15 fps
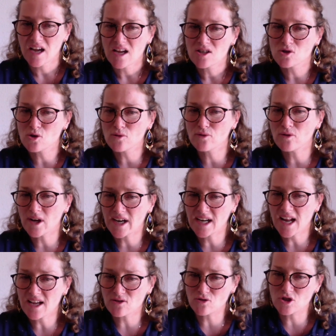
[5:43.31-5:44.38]
Ce fut
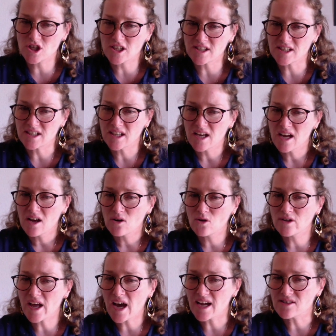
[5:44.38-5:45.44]
l'éclair du génie. Le
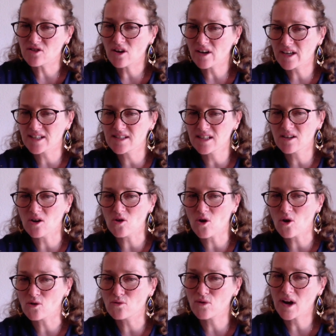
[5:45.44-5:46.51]
narrateur critique
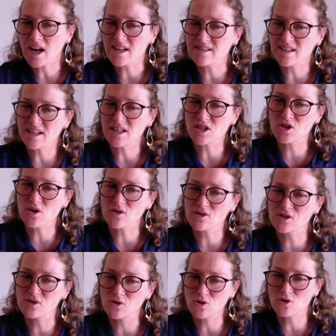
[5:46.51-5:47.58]
encore une fois
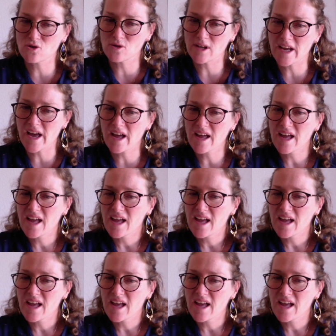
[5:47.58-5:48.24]
l'intelligence de Julien,